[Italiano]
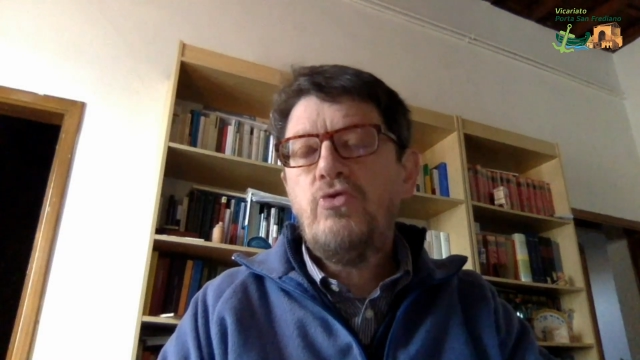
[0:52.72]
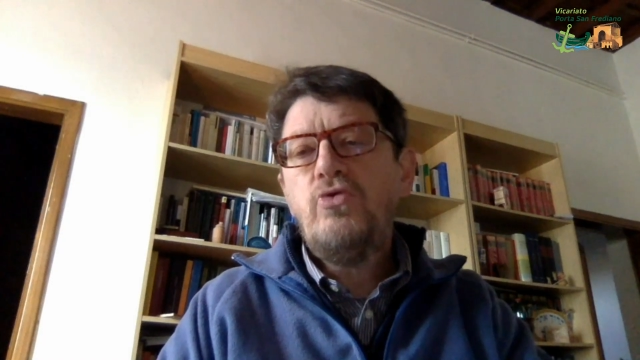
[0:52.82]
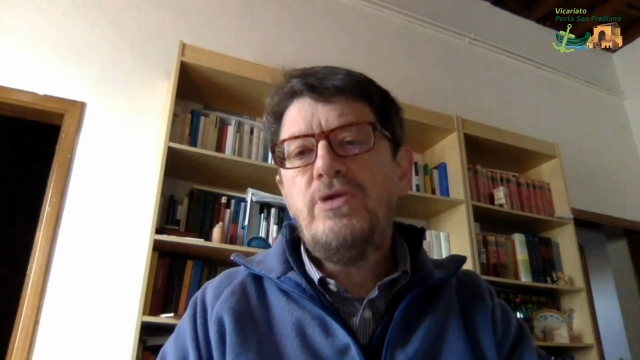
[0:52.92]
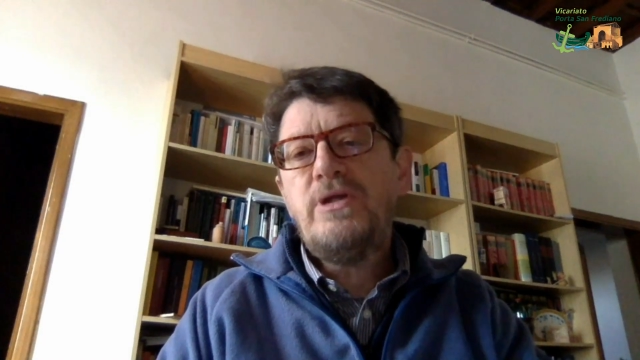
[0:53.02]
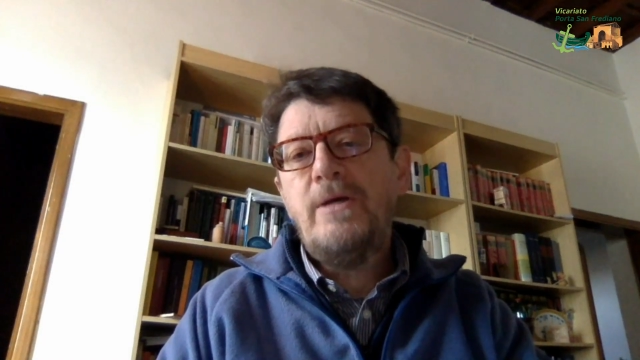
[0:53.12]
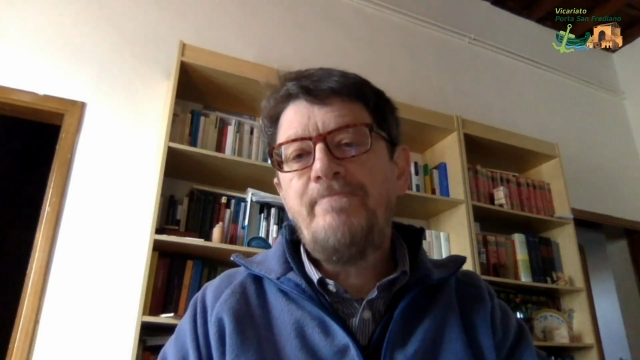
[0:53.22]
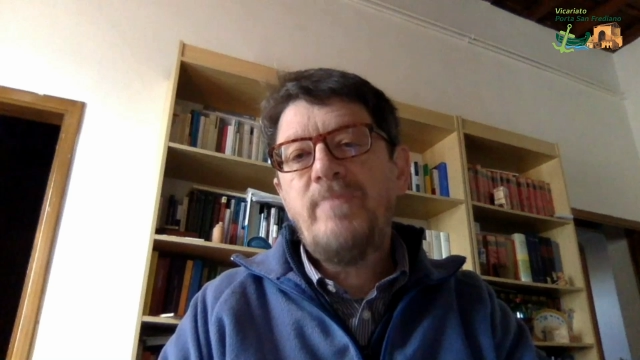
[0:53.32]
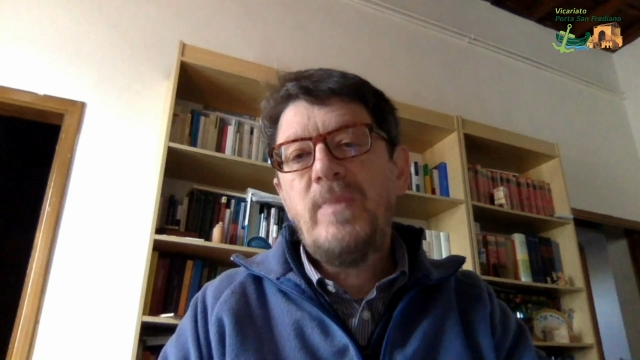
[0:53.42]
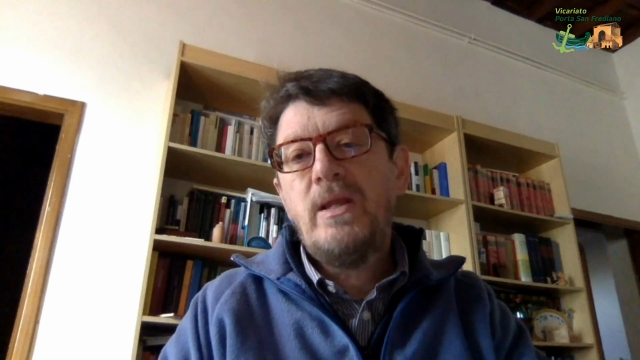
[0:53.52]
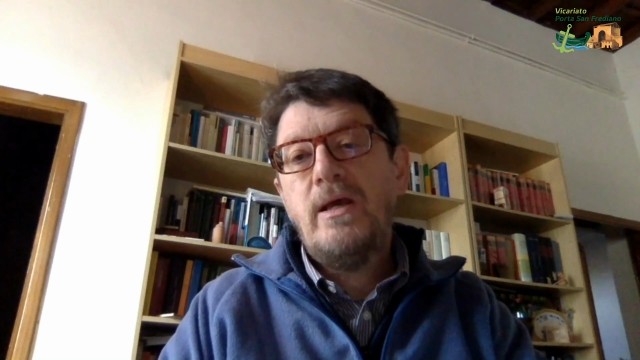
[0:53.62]
tutte
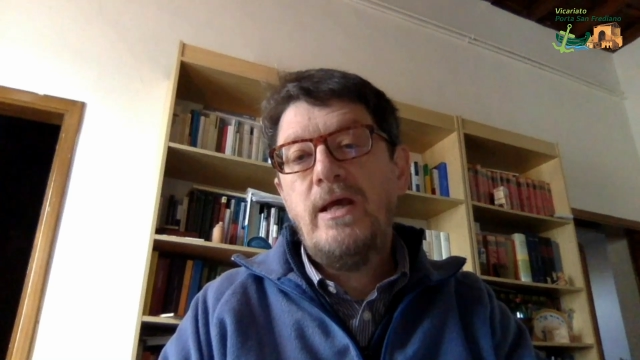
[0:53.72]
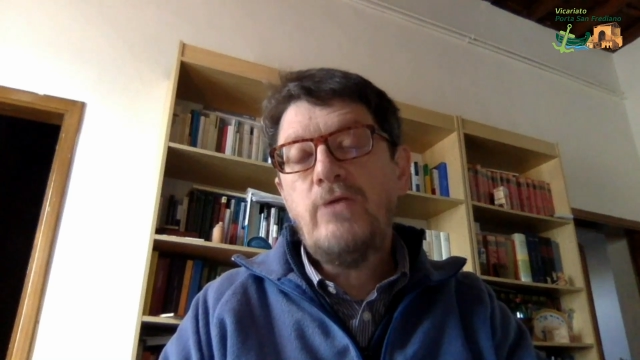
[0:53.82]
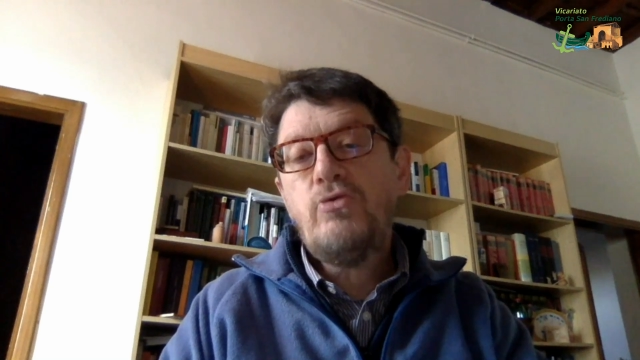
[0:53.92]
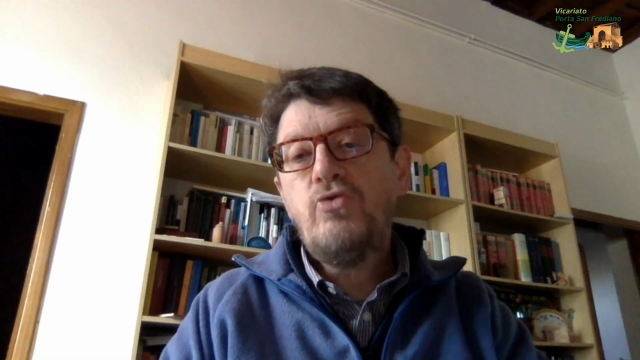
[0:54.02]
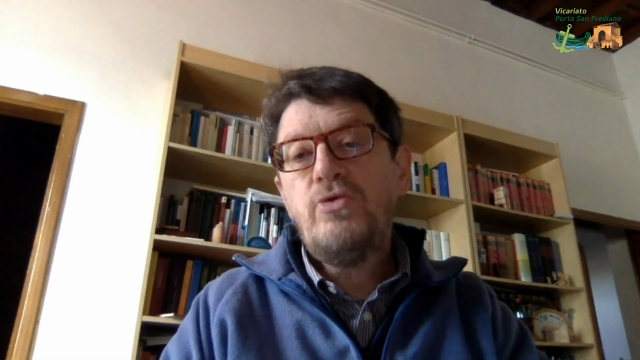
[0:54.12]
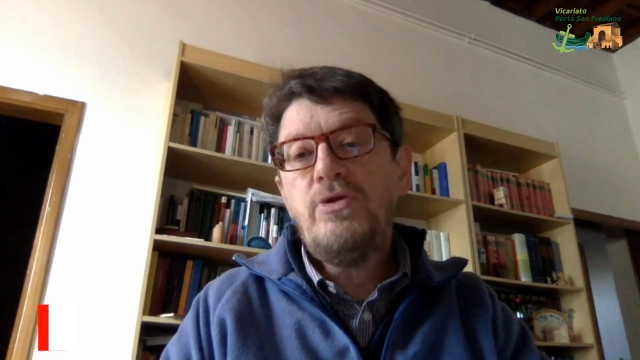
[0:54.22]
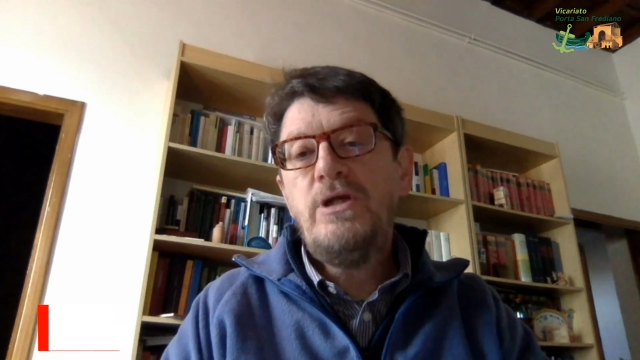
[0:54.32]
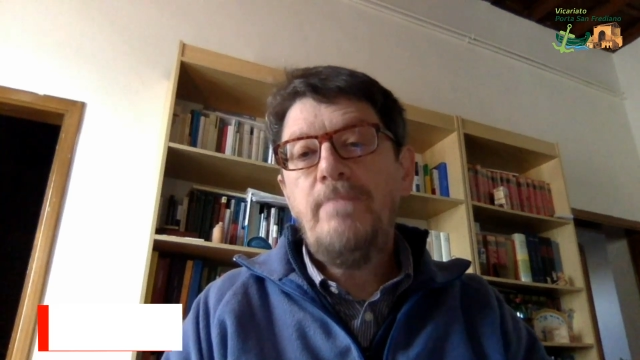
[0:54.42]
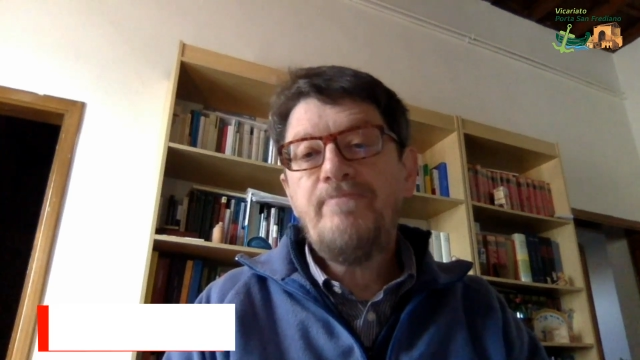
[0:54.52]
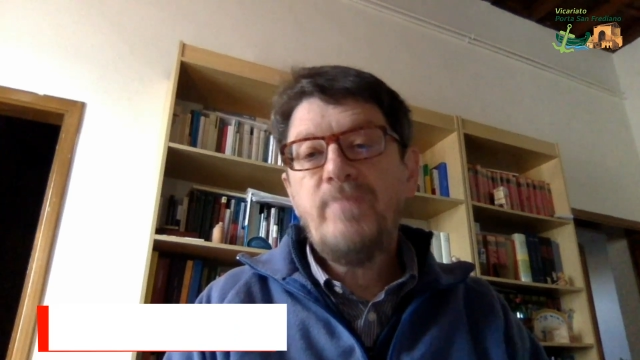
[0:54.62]
e a
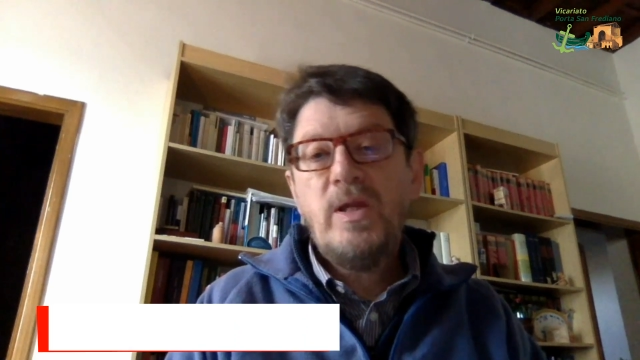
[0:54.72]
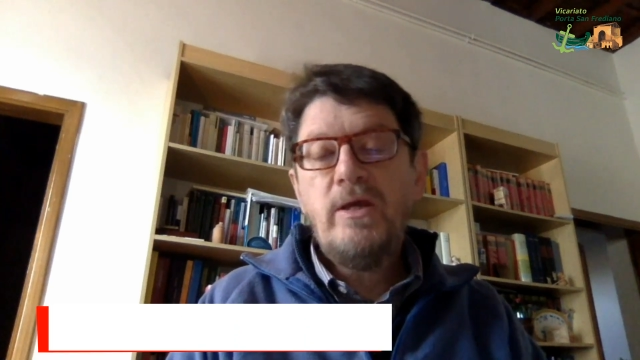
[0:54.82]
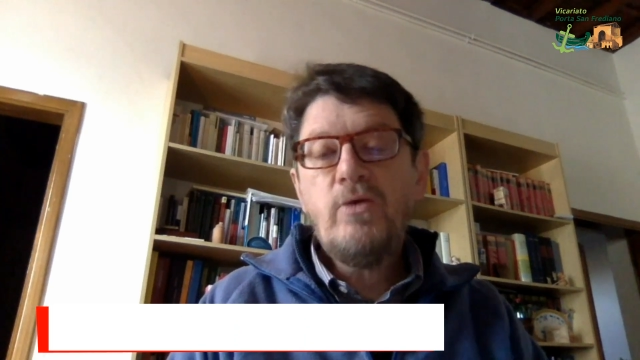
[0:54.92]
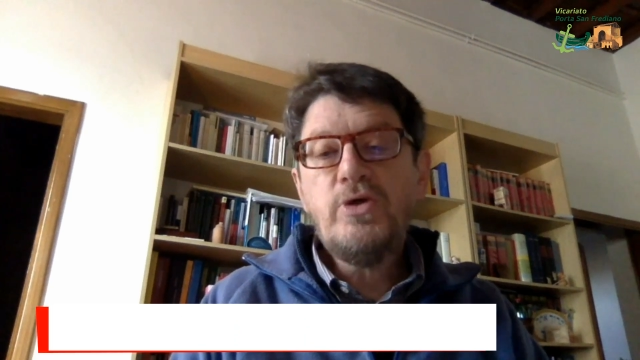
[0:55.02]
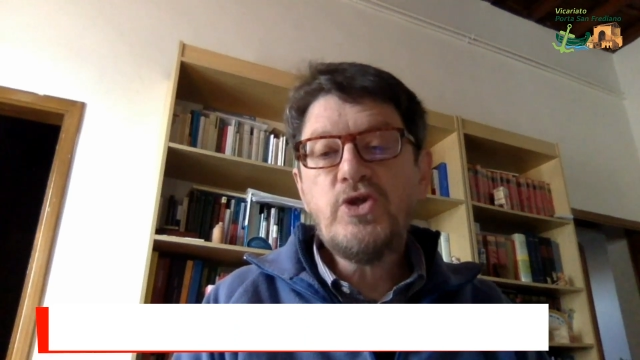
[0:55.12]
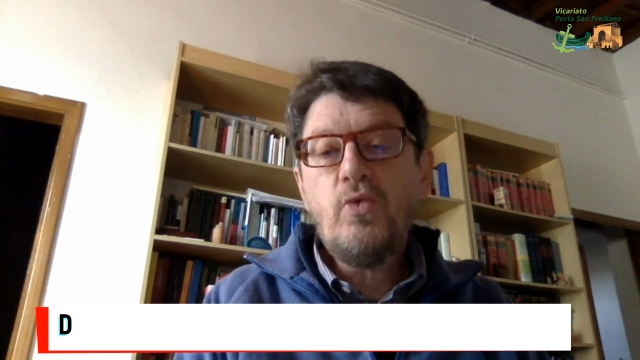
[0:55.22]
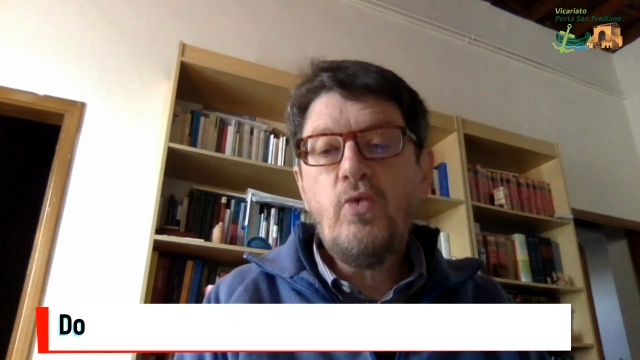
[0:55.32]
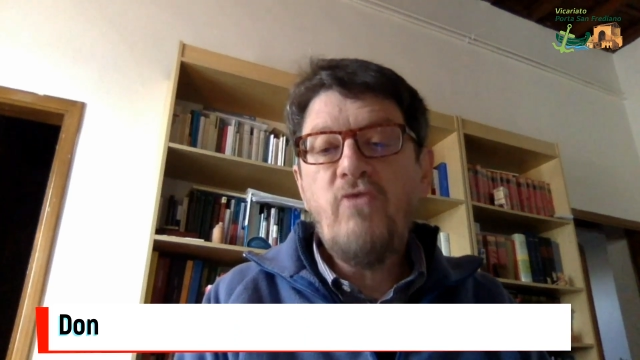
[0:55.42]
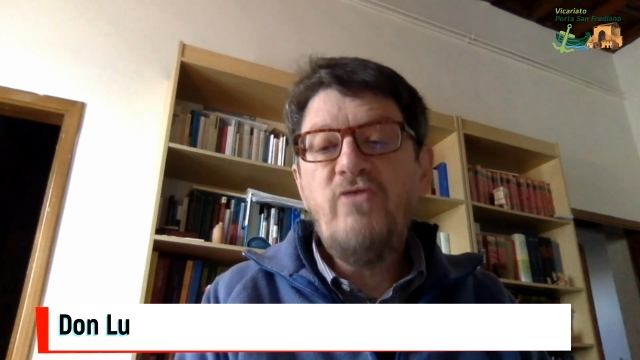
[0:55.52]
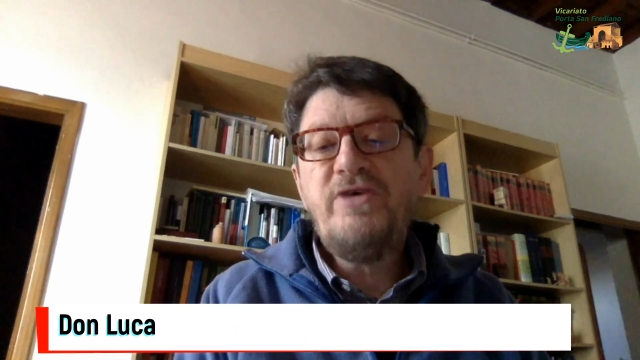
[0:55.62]
tutti in questo
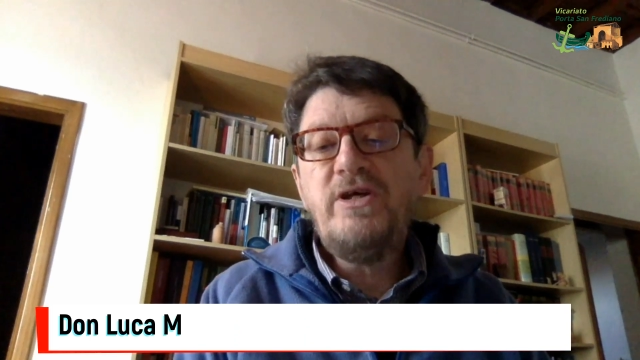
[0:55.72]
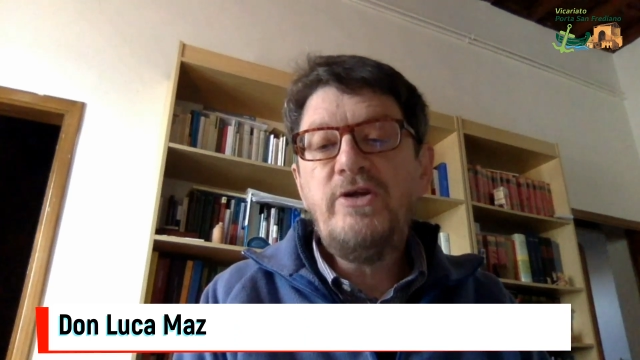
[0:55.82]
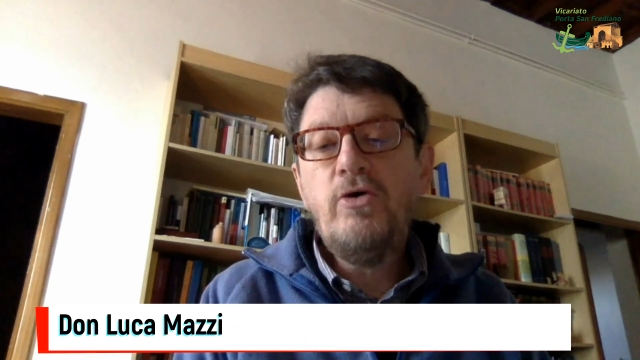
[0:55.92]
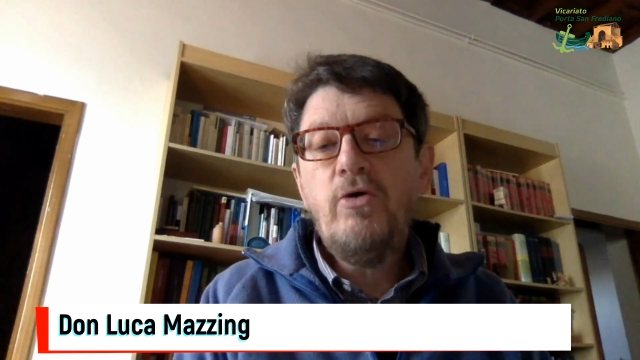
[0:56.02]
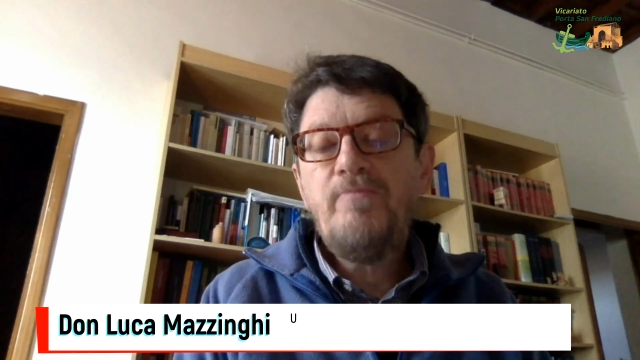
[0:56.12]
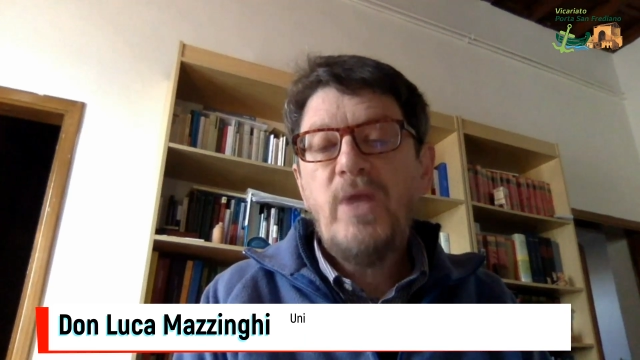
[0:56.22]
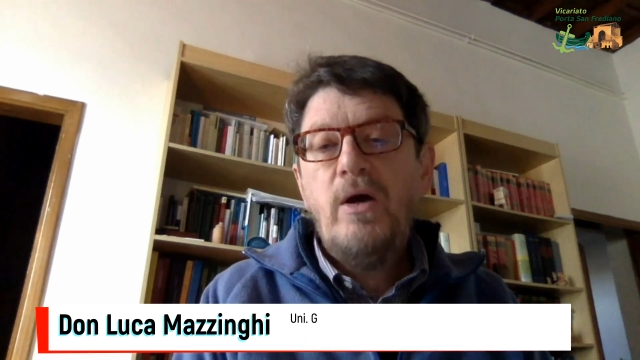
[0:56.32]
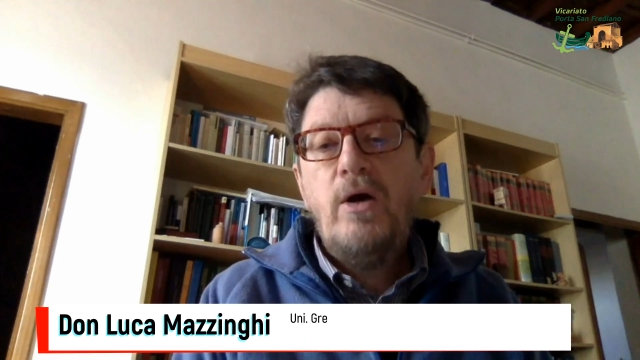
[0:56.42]
nuovo video